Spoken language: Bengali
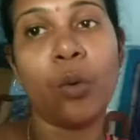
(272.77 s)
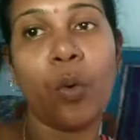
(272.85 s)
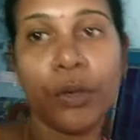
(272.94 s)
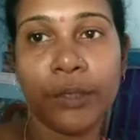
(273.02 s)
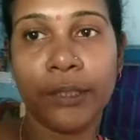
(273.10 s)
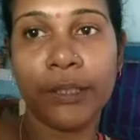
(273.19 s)

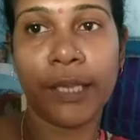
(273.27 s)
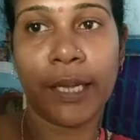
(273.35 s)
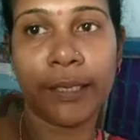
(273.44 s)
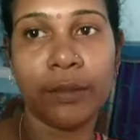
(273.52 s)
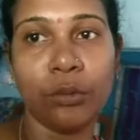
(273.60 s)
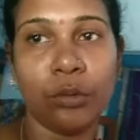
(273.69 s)
করছি না
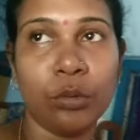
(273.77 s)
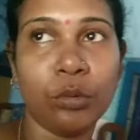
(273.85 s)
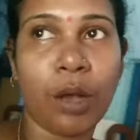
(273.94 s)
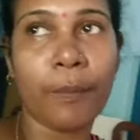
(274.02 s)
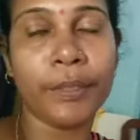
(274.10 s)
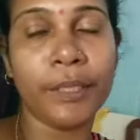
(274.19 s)
কিন্তু
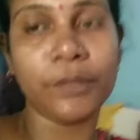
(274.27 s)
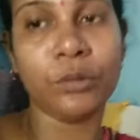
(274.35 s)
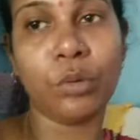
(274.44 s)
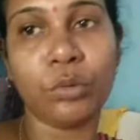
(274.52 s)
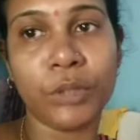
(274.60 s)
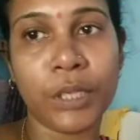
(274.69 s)
আমাদের
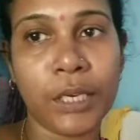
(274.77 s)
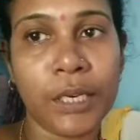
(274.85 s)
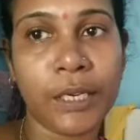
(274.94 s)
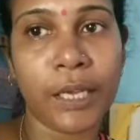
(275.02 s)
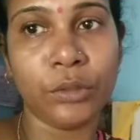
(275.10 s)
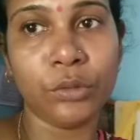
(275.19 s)
সংসারের
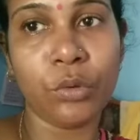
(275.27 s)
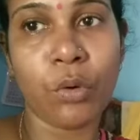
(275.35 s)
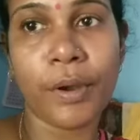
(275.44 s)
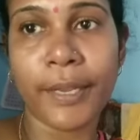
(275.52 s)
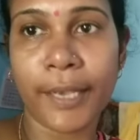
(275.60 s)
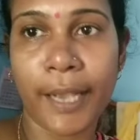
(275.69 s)
কাজ তো
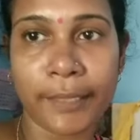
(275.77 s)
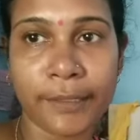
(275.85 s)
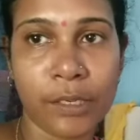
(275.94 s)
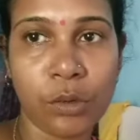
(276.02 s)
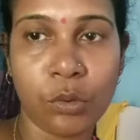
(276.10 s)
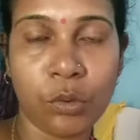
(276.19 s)
অনেক
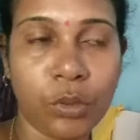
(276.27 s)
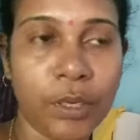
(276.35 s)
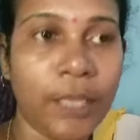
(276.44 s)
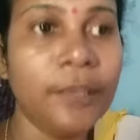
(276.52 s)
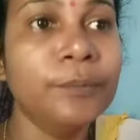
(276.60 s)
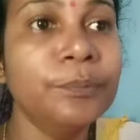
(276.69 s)
কাজের লোকও
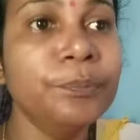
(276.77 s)
নেই